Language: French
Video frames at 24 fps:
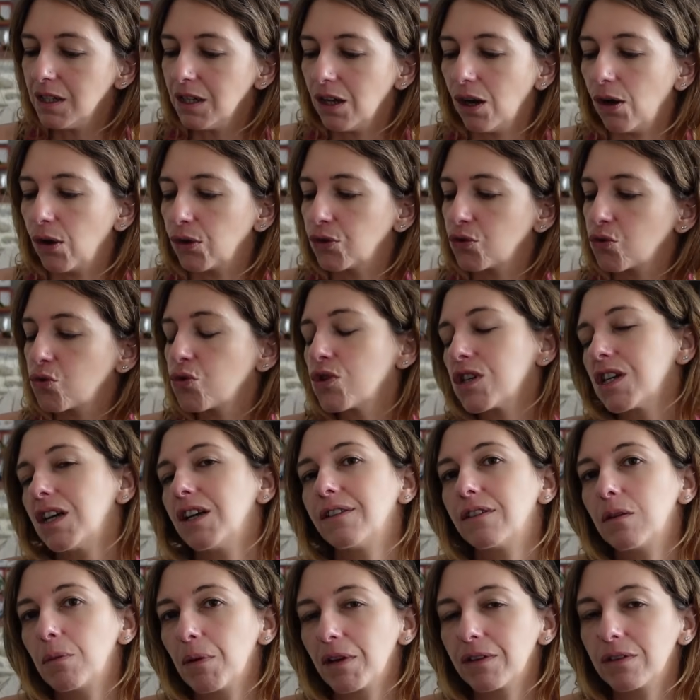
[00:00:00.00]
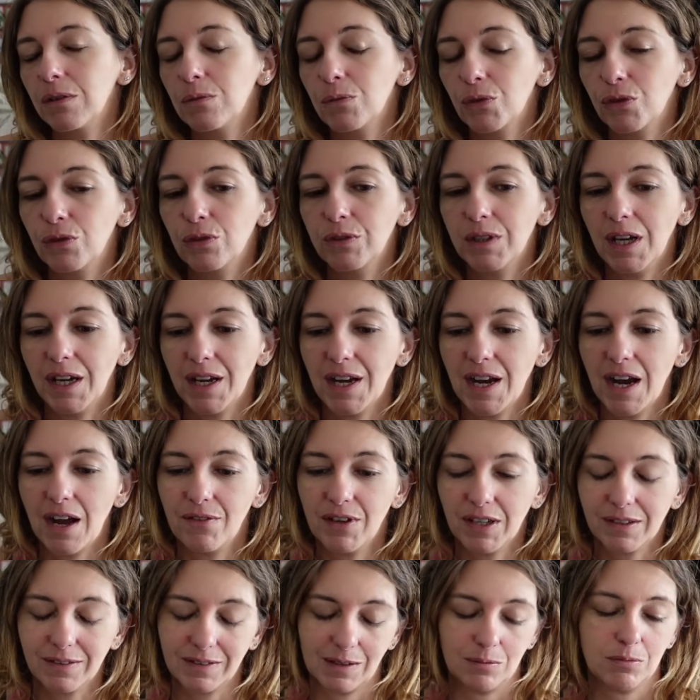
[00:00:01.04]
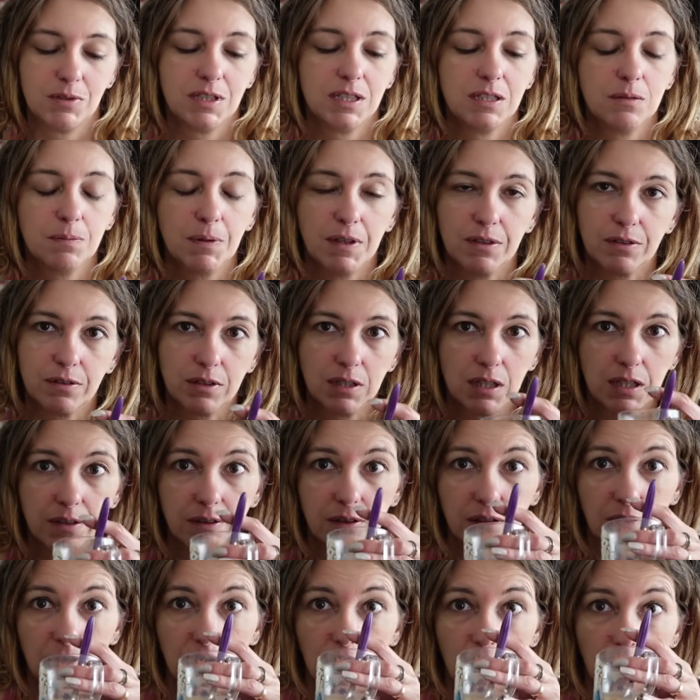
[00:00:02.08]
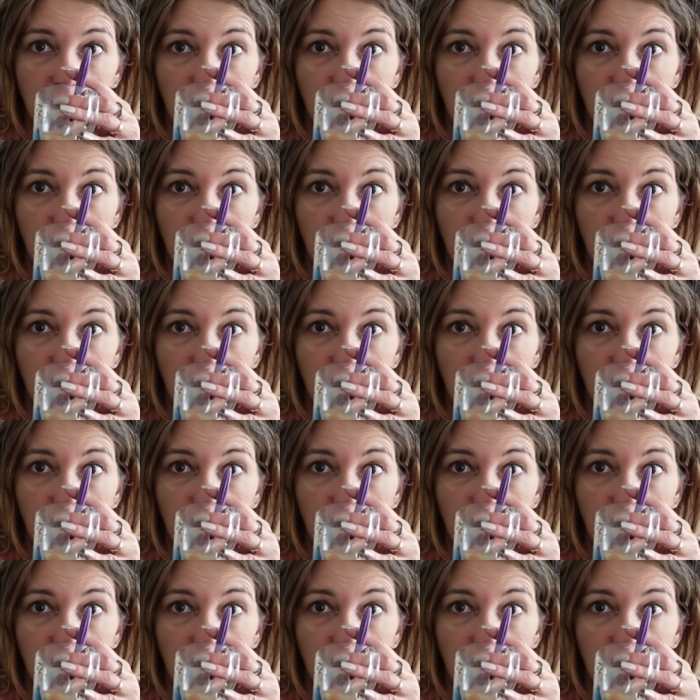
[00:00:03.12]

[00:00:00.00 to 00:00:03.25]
Alors, du coup, j'ai laissé passer le monsieur derrière avec sa petite parce qu'il était